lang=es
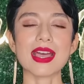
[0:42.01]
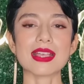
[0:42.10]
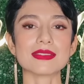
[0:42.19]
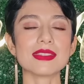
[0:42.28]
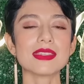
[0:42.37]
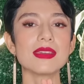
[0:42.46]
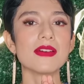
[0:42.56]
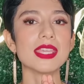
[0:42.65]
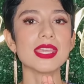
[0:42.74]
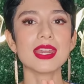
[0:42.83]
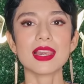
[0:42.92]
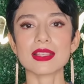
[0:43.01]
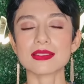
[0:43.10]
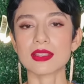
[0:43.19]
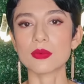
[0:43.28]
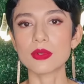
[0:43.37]
Así que vayan a la
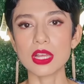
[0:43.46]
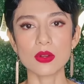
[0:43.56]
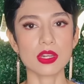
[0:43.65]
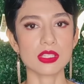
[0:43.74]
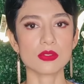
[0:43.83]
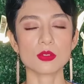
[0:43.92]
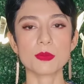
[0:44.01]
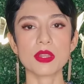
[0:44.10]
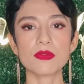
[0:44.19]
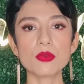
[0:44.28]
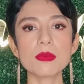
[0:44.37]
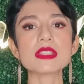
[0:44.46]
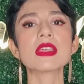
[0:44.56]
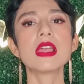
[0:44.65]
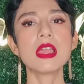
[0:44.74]
segura con estos perfumes,